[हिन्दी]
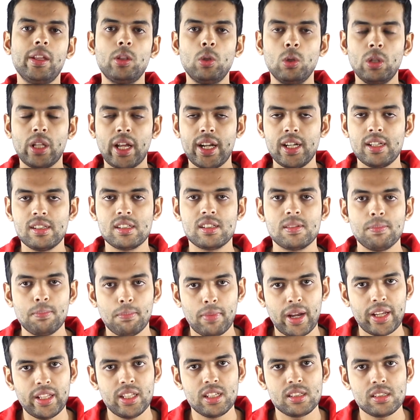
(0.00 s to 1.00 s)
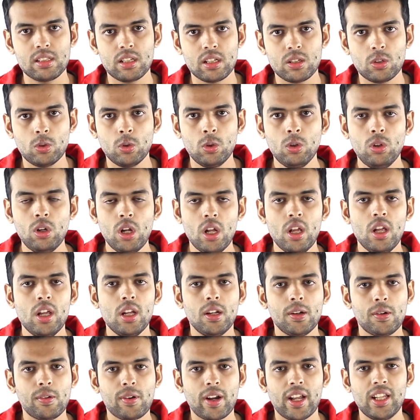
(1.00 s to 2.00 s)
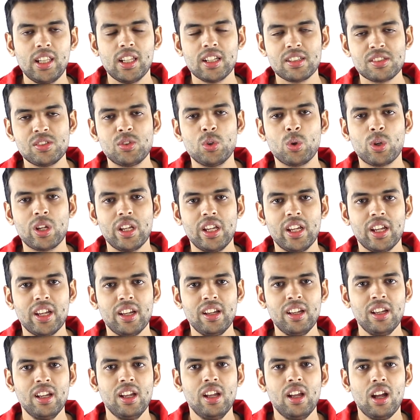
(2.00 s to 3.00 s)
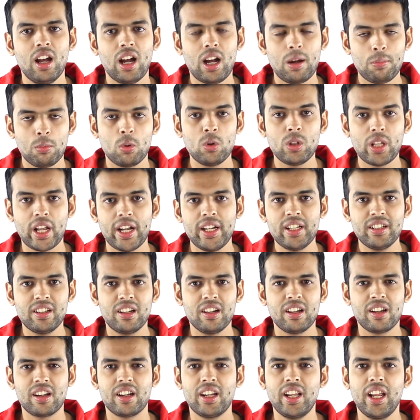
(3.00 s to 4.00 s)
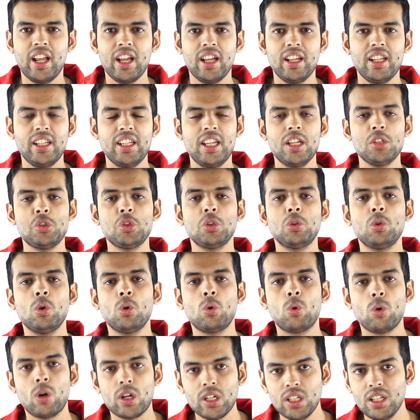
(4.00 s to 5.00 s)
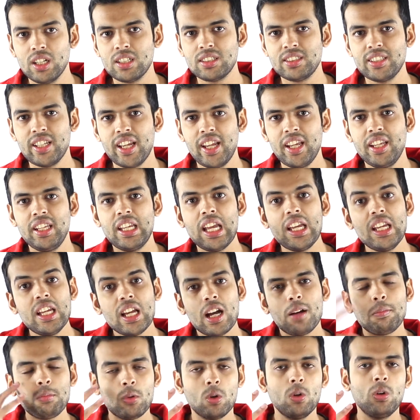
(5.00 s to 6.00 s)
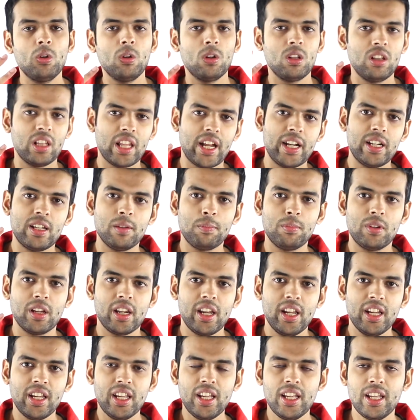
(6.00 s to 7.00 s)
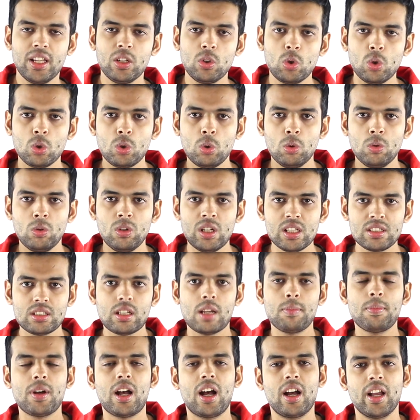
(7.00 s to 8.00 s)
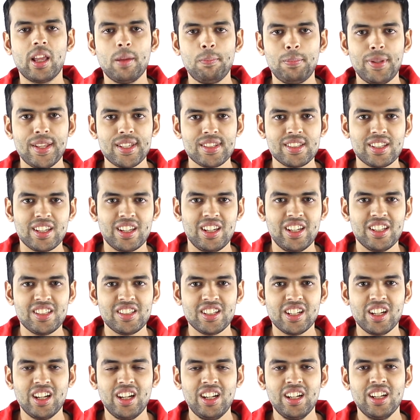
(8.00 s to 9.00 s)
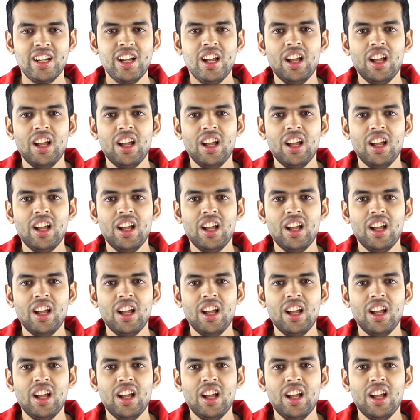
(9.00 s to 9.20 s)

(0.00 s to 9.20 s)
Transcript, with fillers: ये दो लाइट्स माइनस कर दो ट्राइलक्स जो कि है आपको लाइट कर रही है ये जो दो क्वाडलक्स हैं यही आपको लाइट अप करेंगी इनको थोड़ा सा आप आगे प्लेस कर लीजिएगा